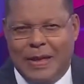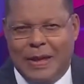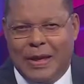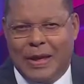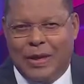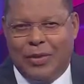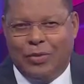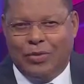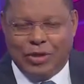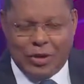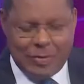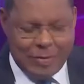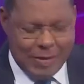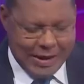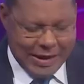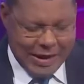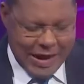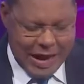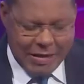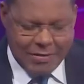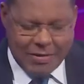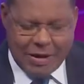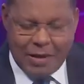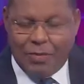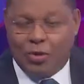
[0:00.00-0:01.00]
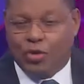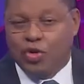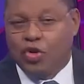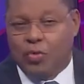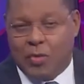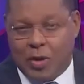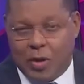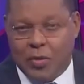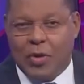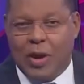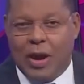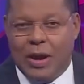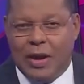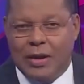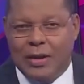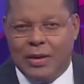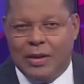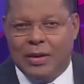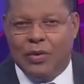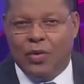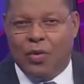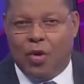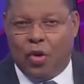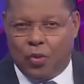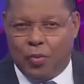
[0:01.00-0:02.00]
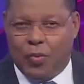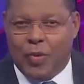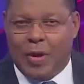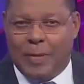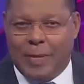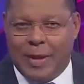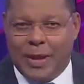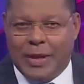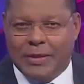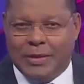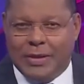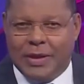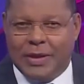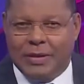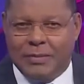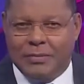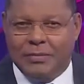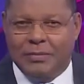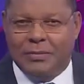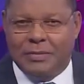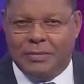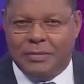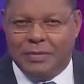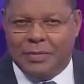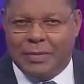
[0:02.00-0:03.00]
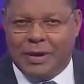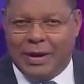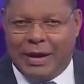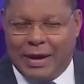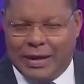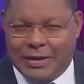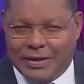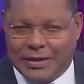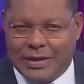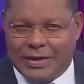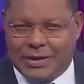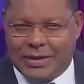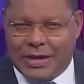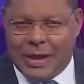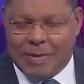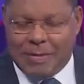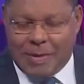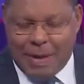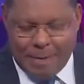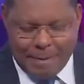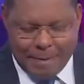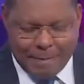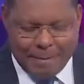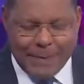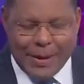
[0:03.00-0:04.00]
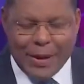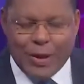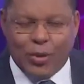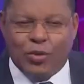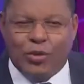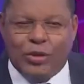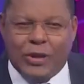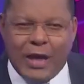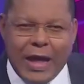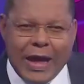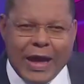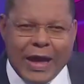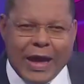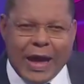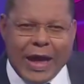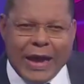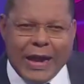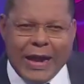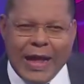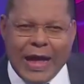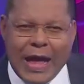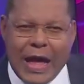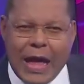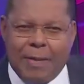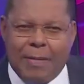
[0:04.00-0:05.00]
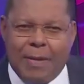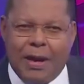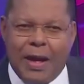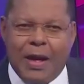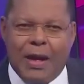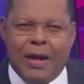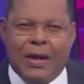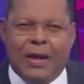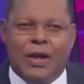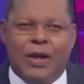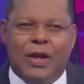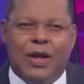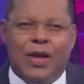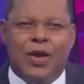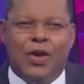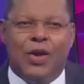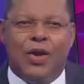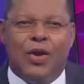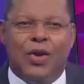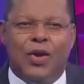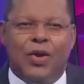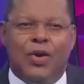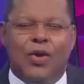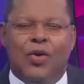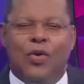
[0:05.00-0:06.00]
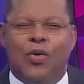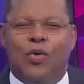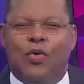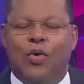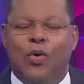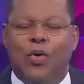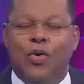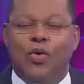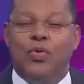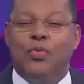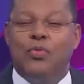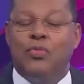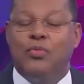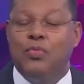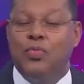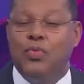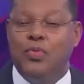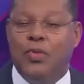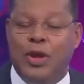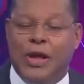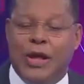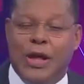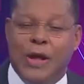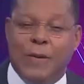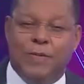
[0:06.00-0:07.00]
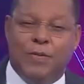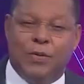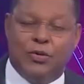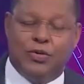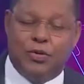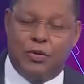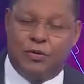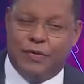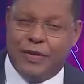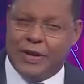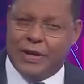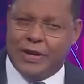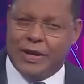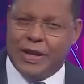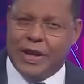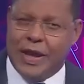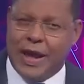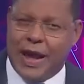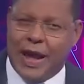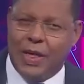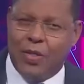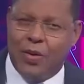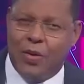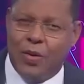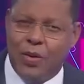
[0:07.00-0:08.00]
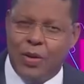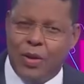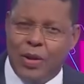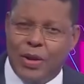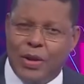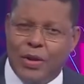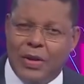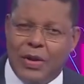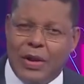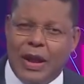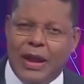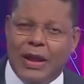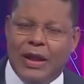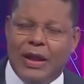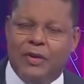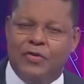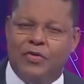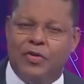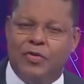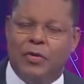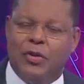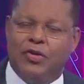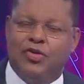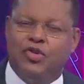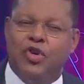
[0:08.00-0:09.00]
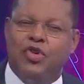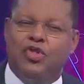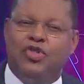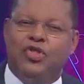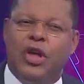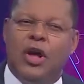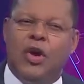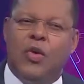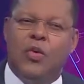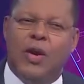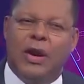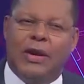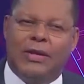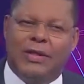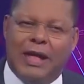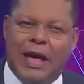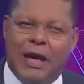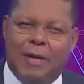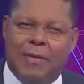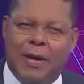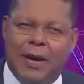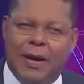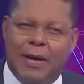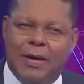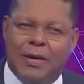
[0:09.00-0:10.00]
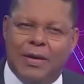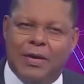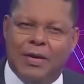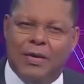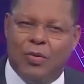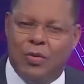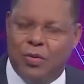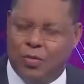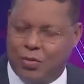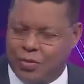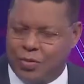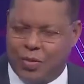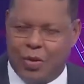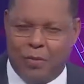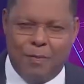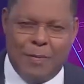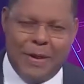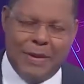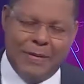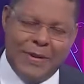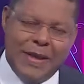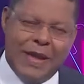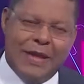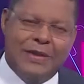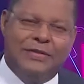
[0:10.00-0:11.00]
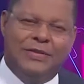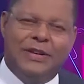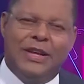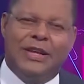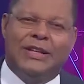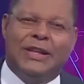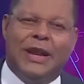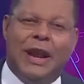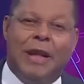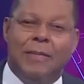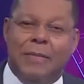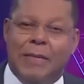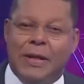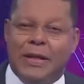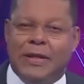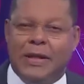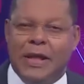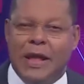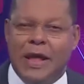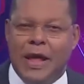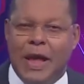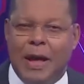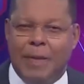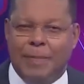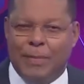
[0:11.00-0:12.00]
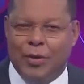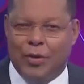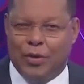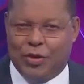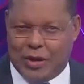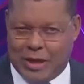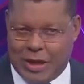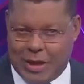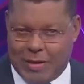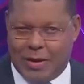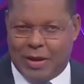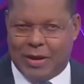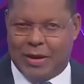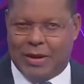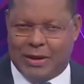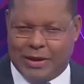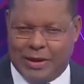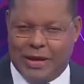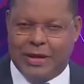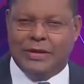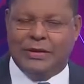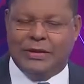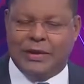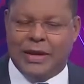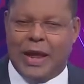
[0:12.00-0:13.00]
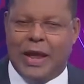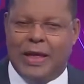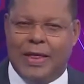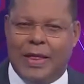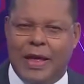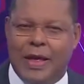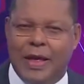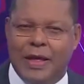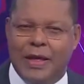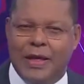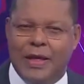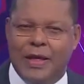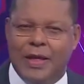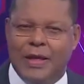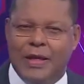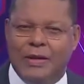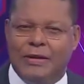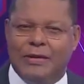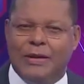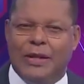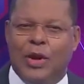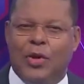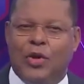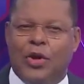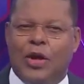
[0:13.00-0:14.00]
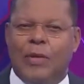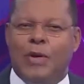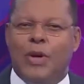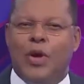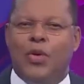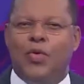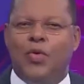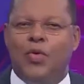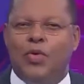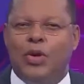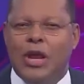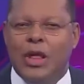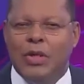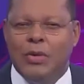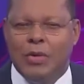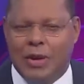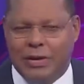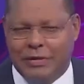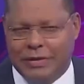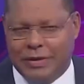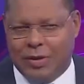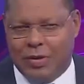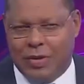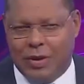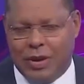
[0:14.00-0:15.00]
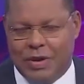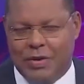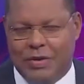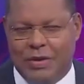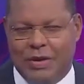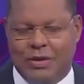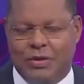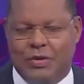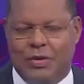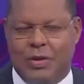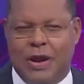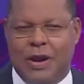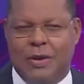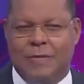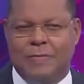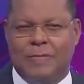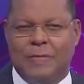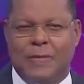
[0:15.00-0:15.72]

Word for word: Usted marcaba el voto manual, obviamente, en el sistema, pero usted escaneaba con un equipo sofisticado y la información se guardaba, o más bien se transmitía, pero quedaba registrada, de lo que había ocurrido en ese colegio electoral.